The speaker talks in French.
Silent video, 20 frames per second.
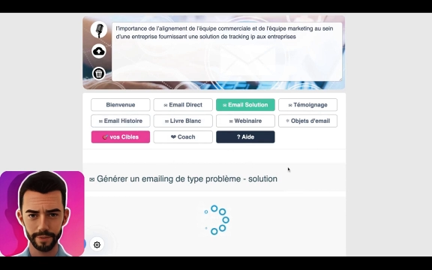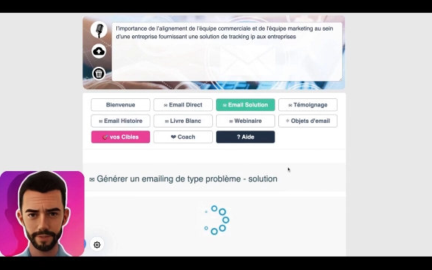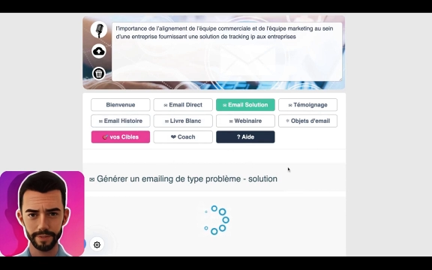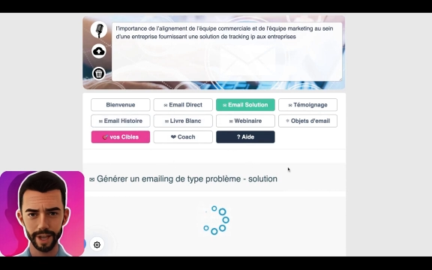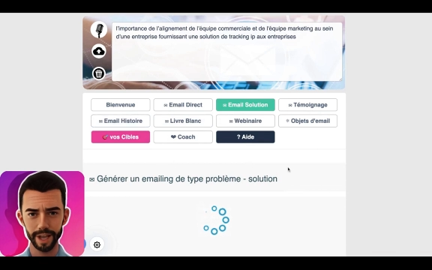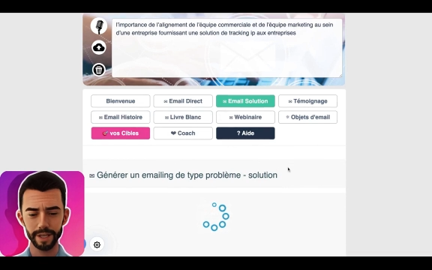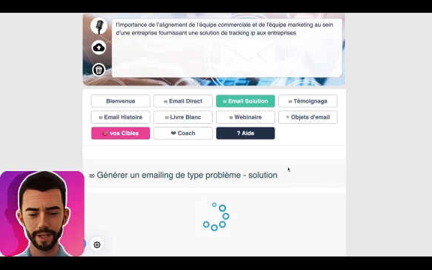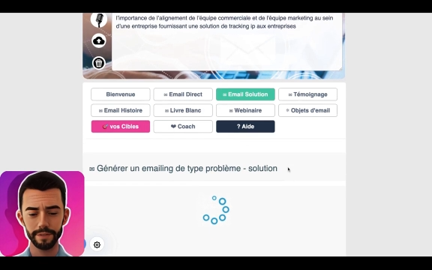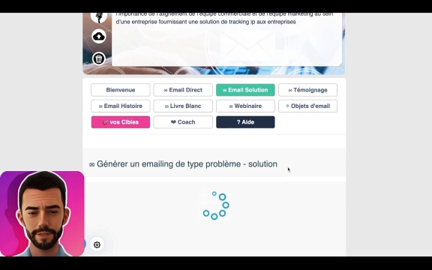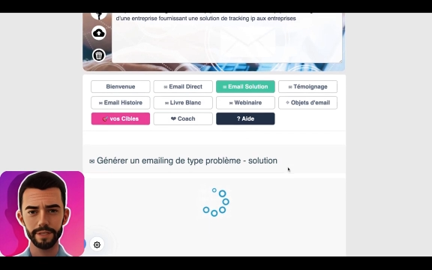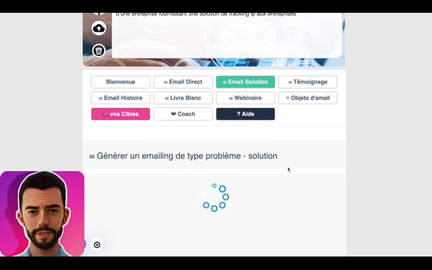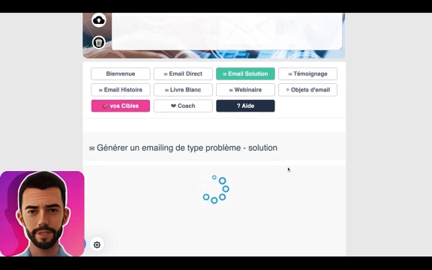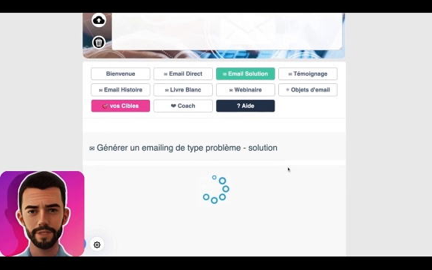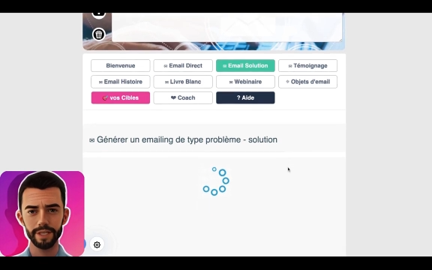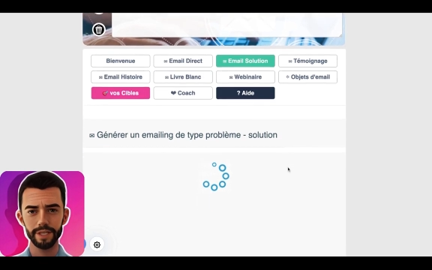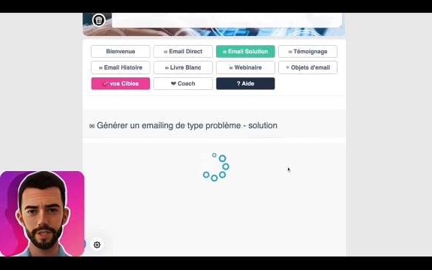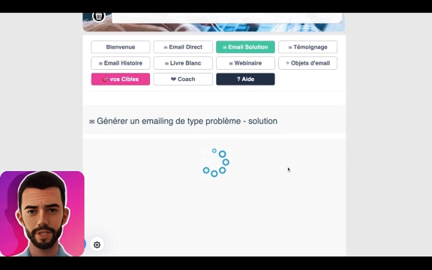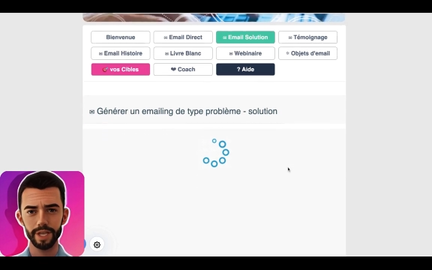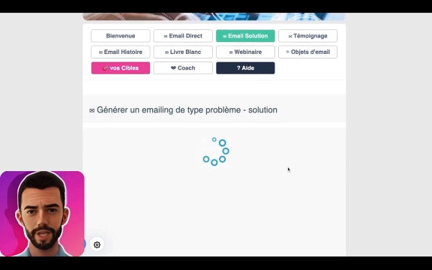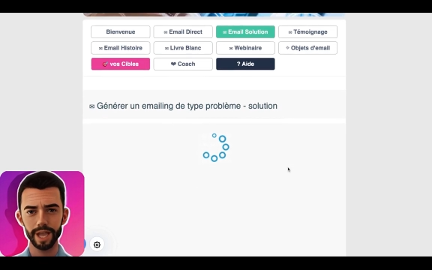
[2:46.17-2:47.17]
Enfin,
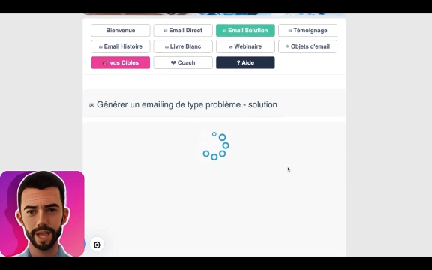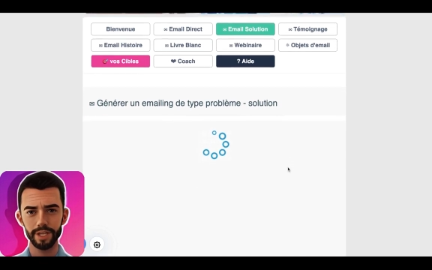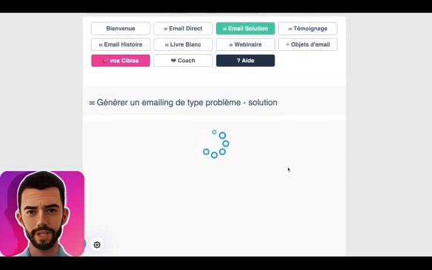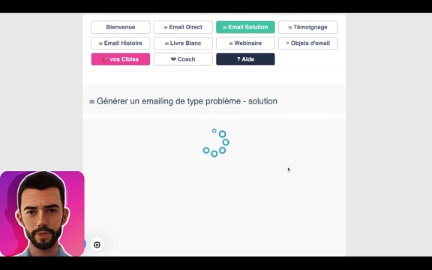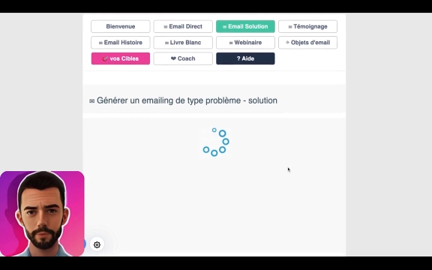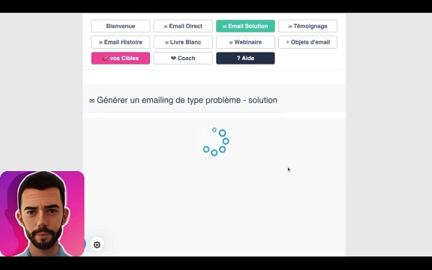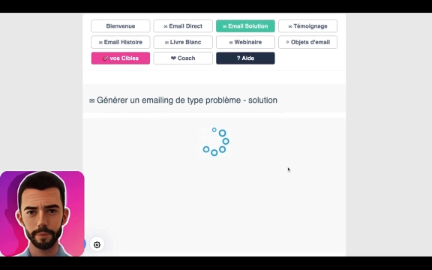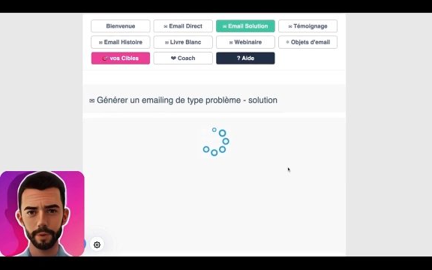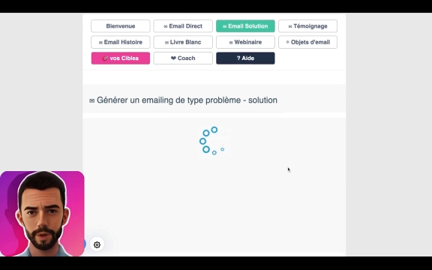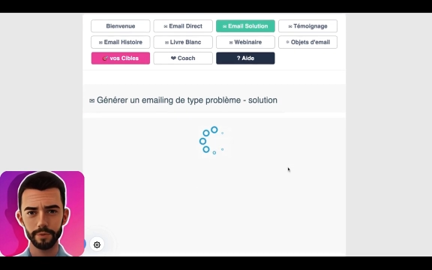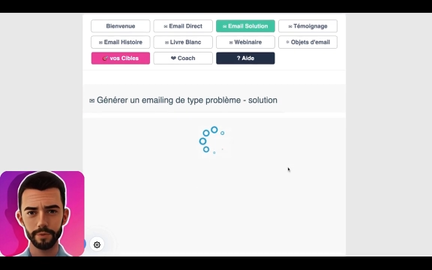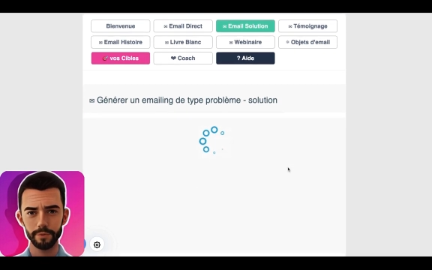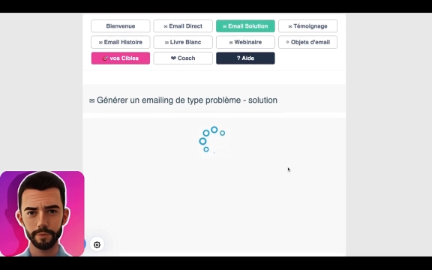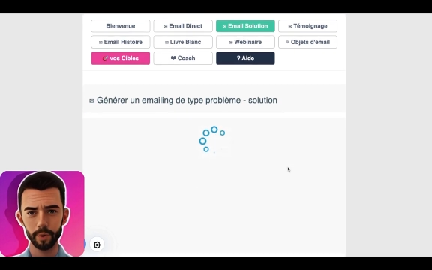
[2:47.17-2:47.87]
sachez qu'à tout moment